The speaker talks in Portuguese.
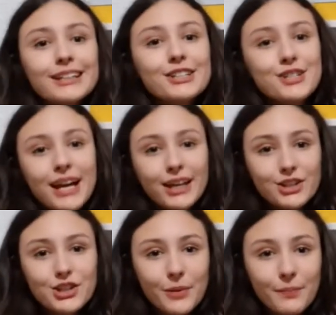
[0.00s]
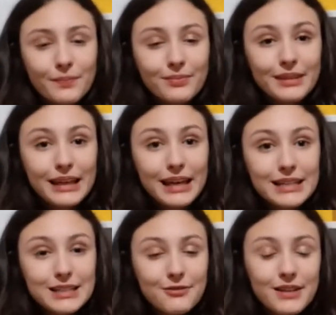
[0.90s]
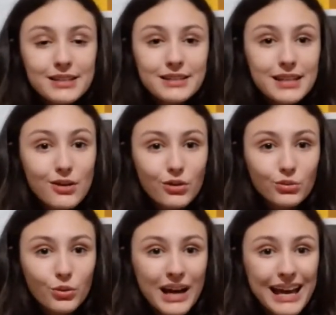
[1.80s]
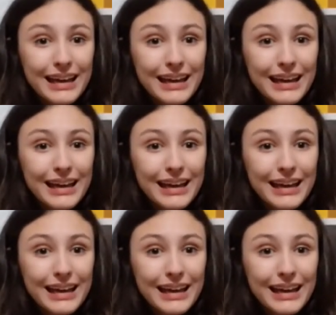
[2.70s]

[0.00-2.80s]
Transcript: Gente, esse versículo,